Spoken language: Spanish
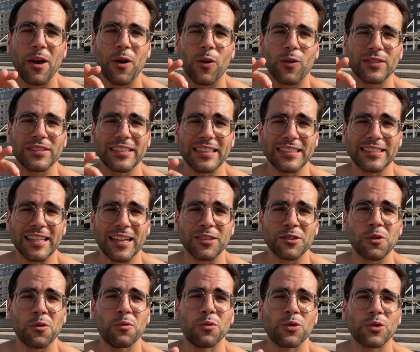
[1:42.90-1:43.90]
Si
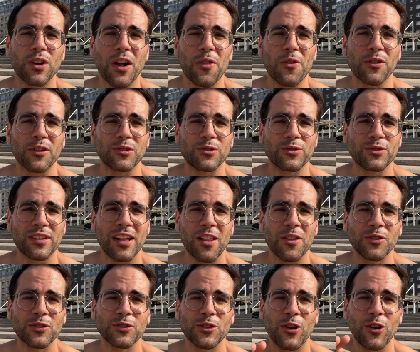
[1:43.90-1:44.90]
estás buscando
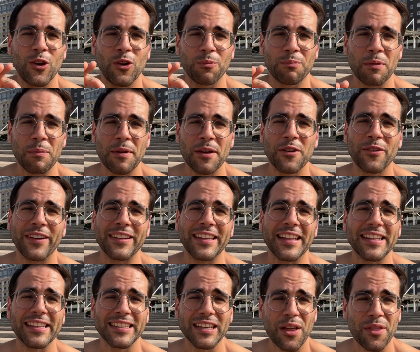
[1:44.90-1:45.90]
resultados, lo primero que
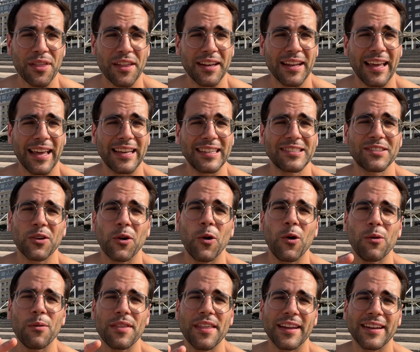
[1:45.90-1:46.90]
tienes que hacer es
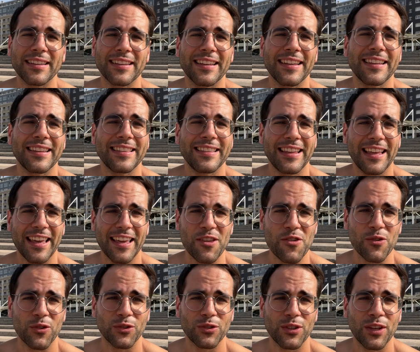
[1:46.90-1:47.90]
olvidarte de
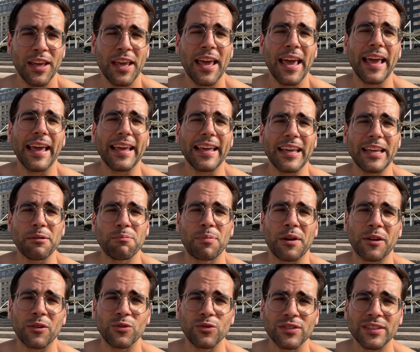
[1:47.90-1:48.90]
ellos y
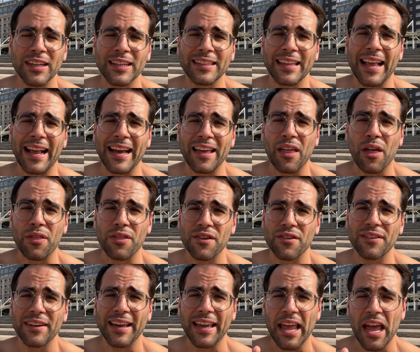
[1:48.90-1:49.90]
preguntarte en cada
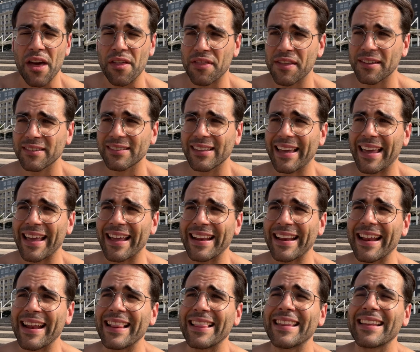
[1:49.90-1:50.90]
acción que haces, en
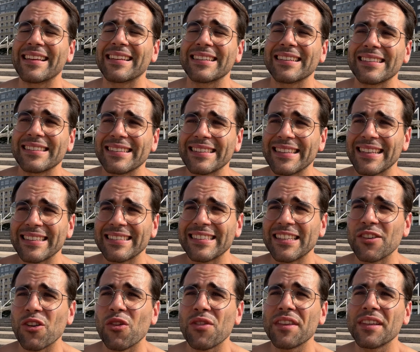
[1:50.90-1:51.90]
el de desde
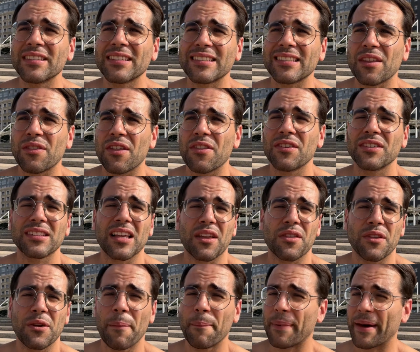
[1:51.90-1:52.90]
dónde estás haciendo esa
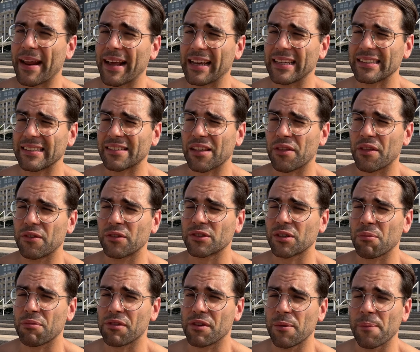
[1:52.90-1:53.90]
acción, para qué estás haciendo esa
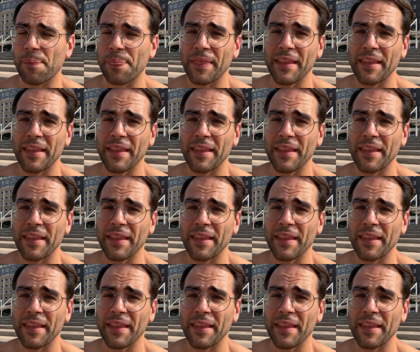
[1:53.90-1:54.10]
opción.